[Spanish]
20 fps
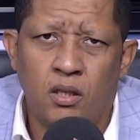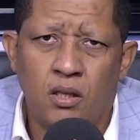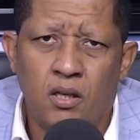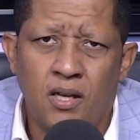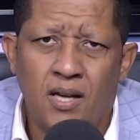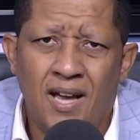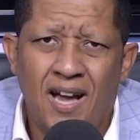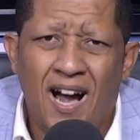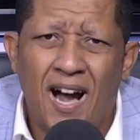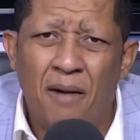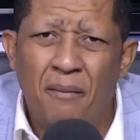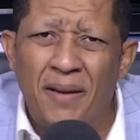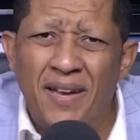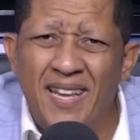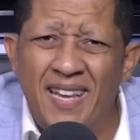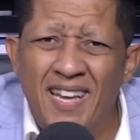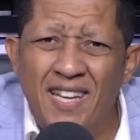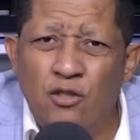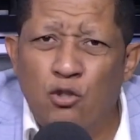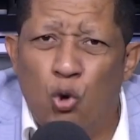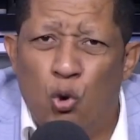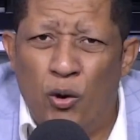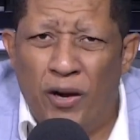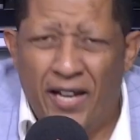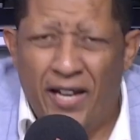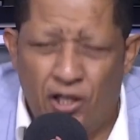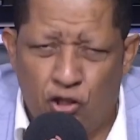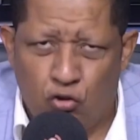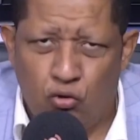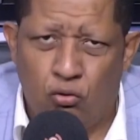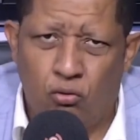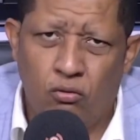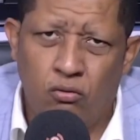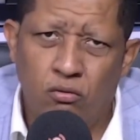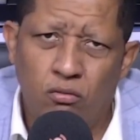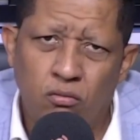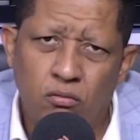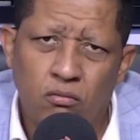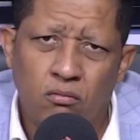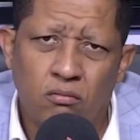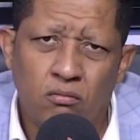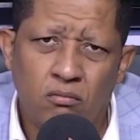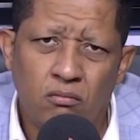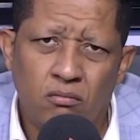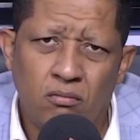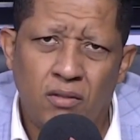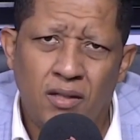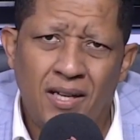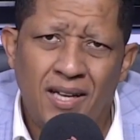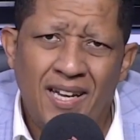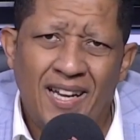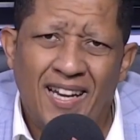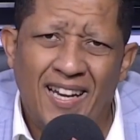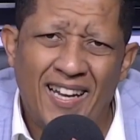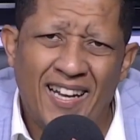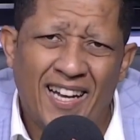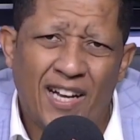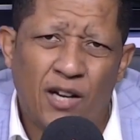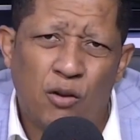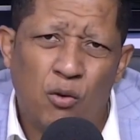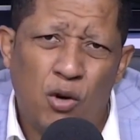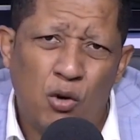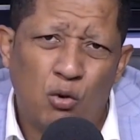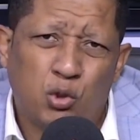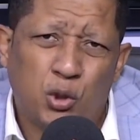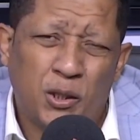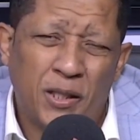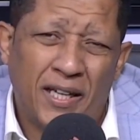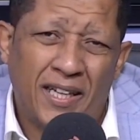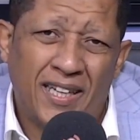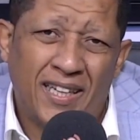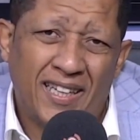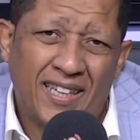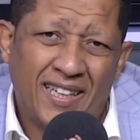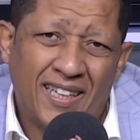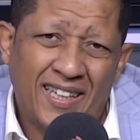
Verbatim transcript: Haber hecho eso le ganó a usted